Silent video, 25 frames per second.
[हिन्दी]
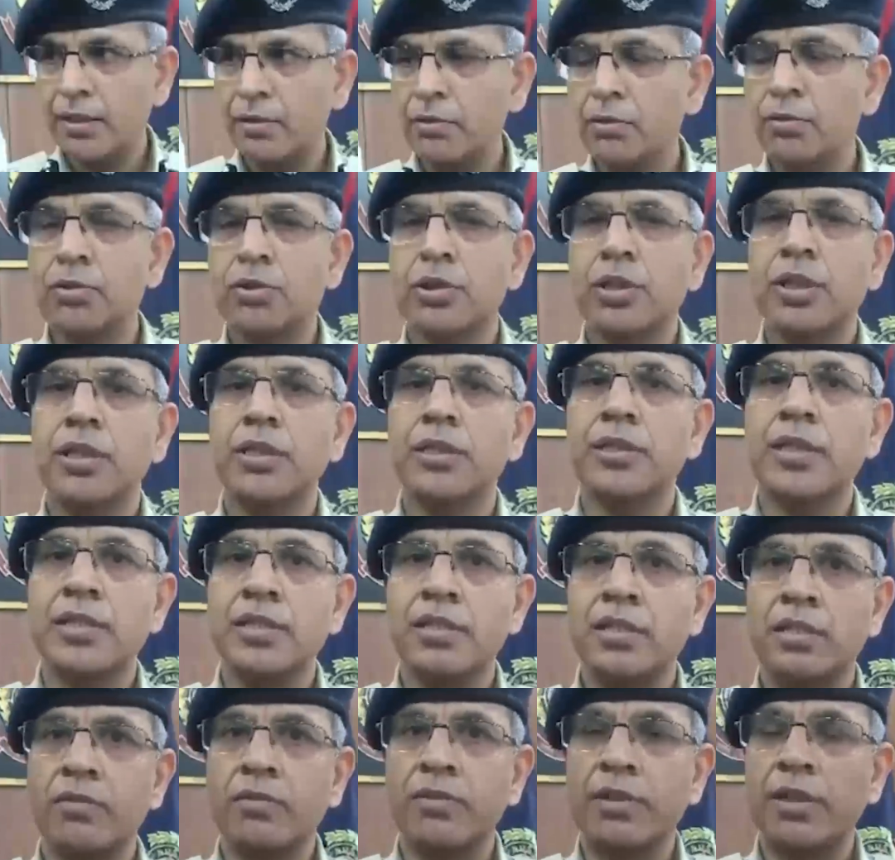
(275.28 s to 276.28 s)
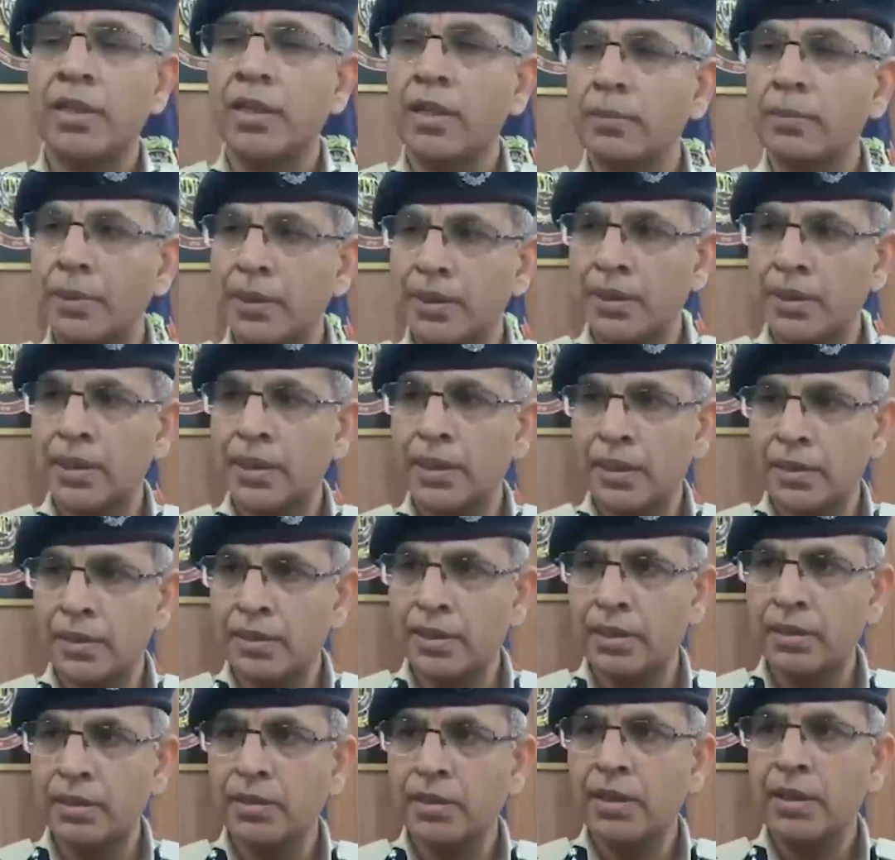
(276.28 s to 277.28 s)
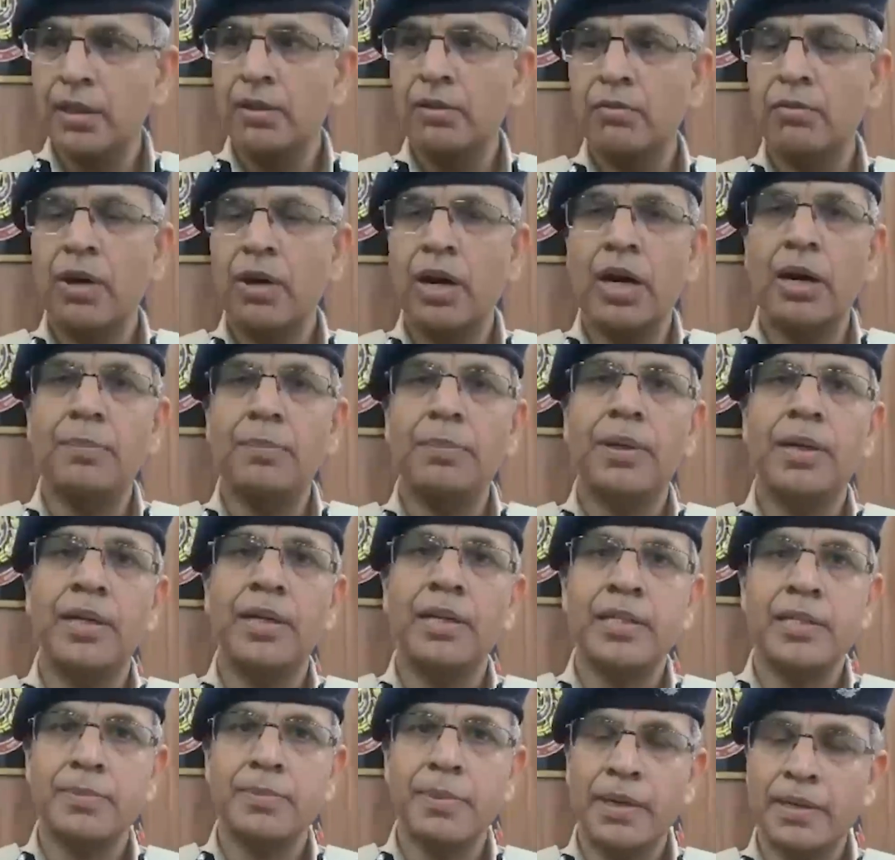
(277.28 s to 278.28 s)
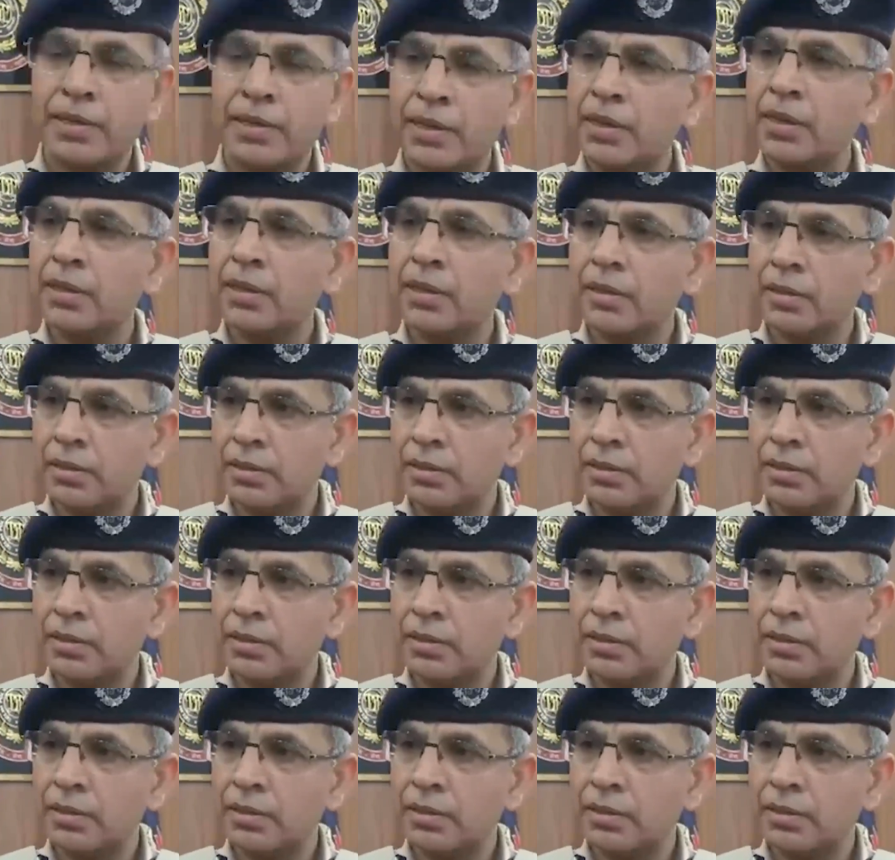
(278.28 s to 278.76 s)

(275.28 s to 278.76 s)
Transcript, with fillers: उसके सेंसिटिविटी के मद्देनज़र वहाँ पर इंस्पेक्टर